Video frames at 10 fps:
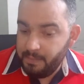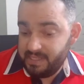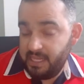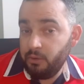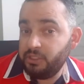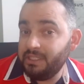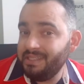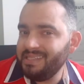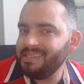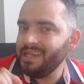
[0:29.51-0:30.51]
Mas eu te
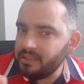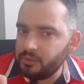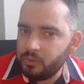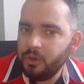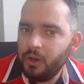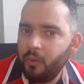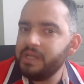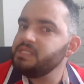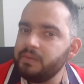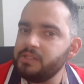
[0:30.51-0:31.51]
dizendo
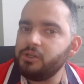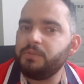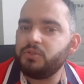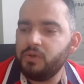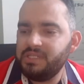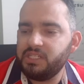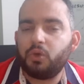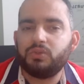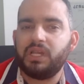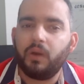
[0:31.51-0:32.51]
quais são as opções e as
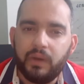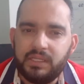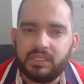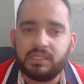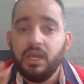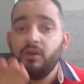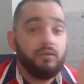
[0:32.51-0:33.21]
consequências,